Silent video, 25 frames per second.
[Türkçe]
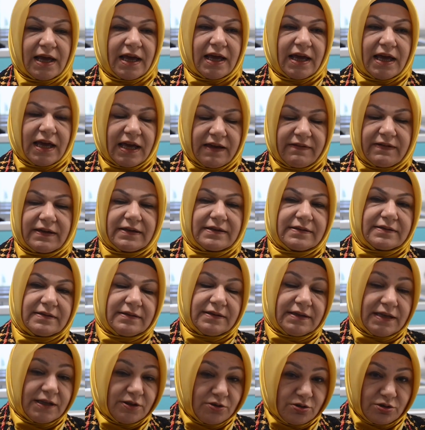Evet
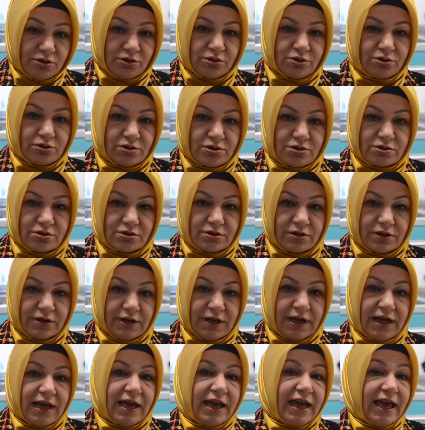ne diyoruz?
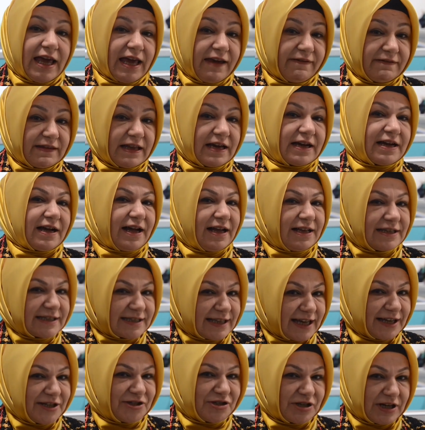Evde kal
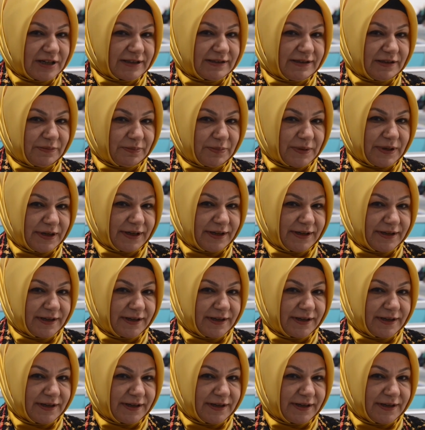Sancaktepe.